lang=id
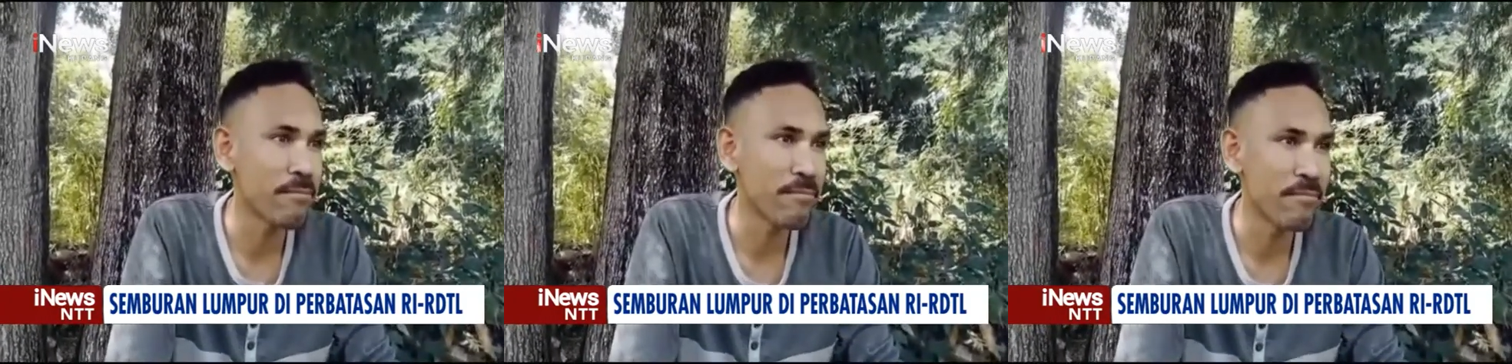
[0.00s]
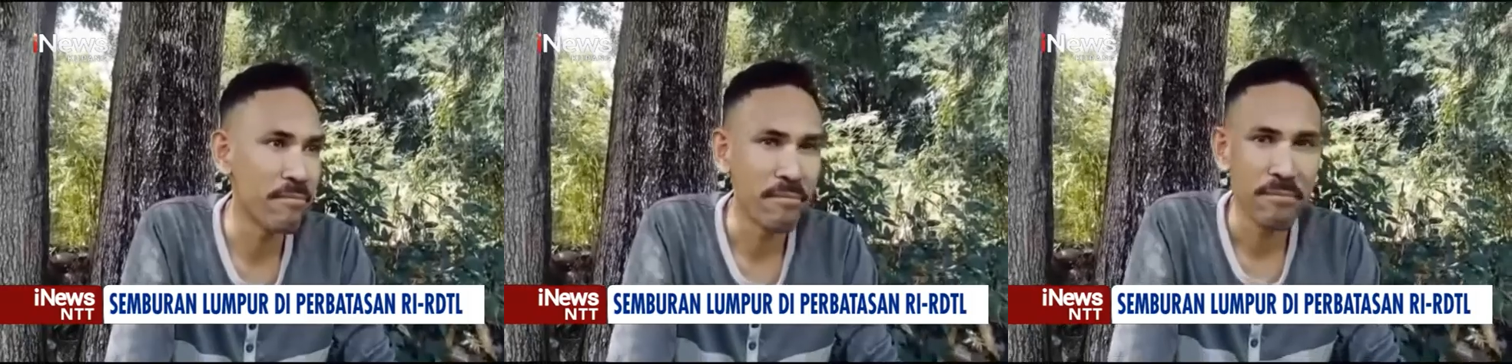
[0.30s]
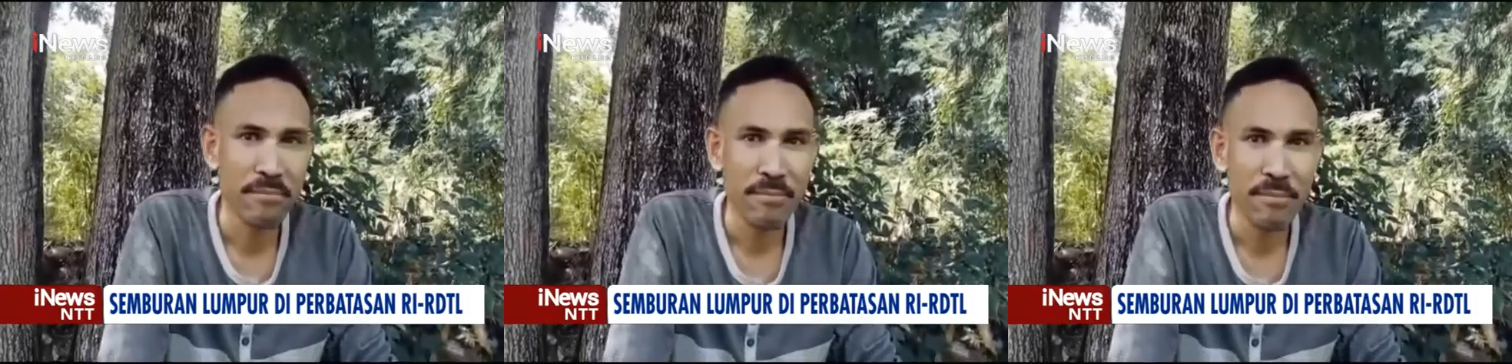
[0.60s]
Kalau
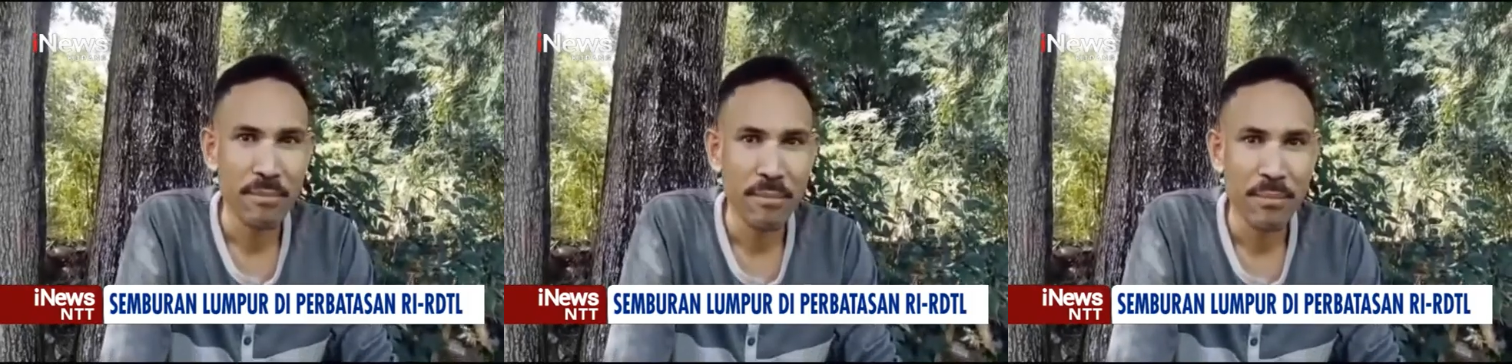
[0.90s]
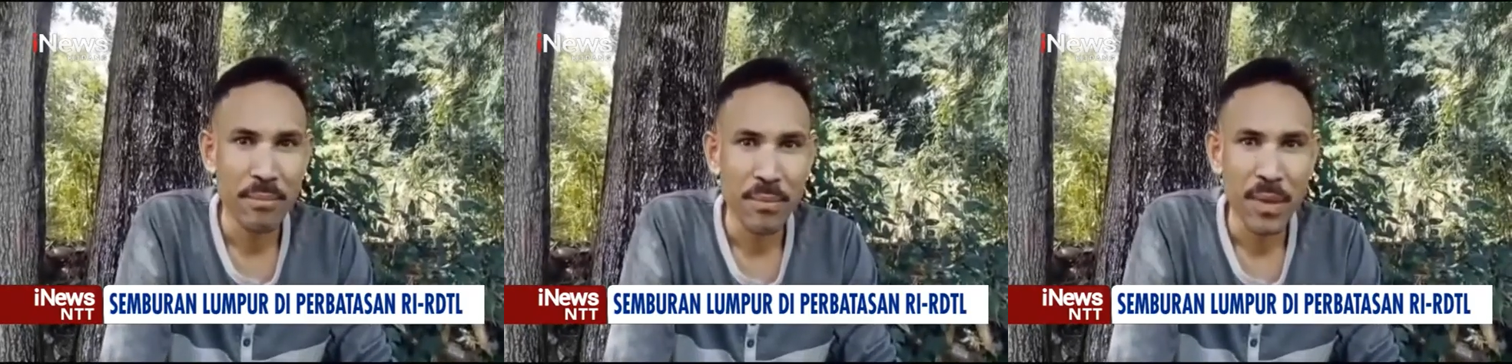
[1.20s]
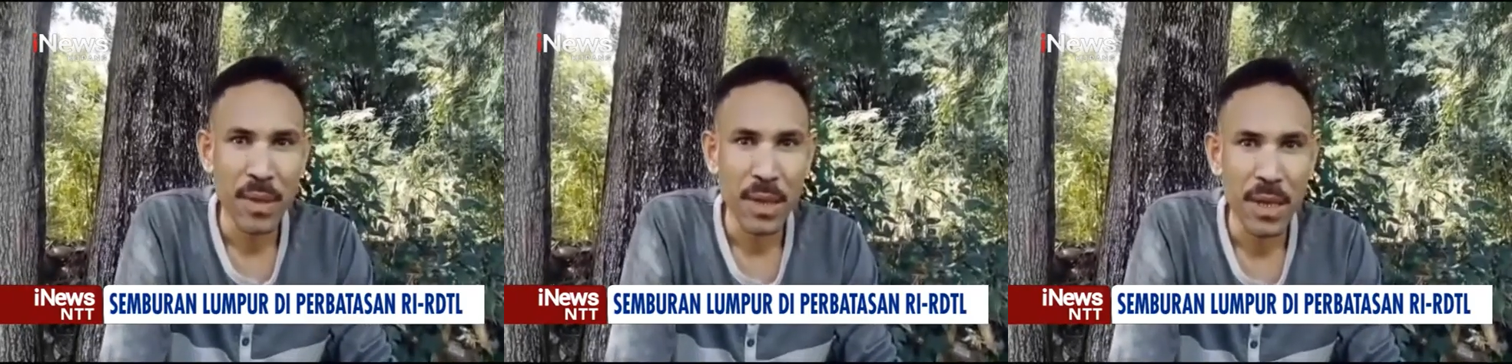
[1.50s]
letak Indonesia
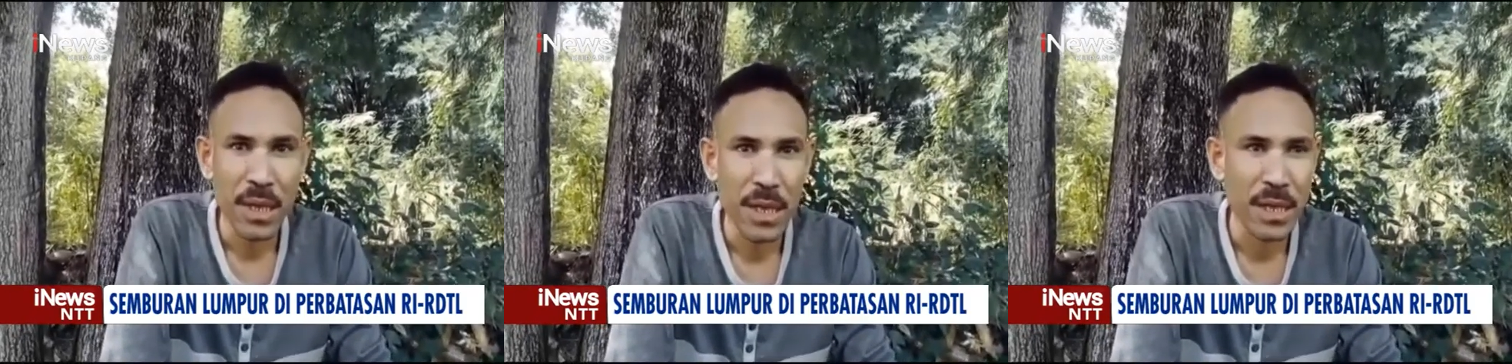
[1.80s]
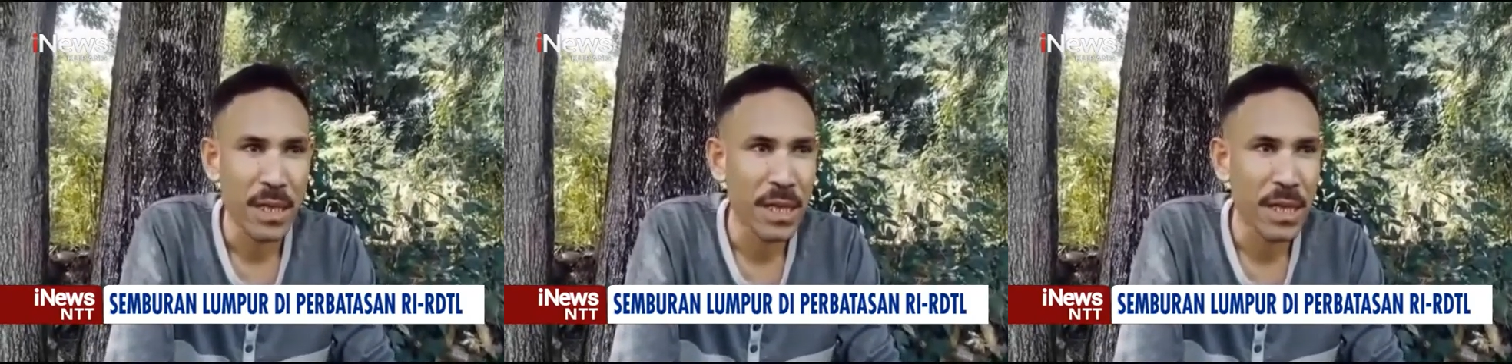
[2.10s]
punya itu di bagian mana?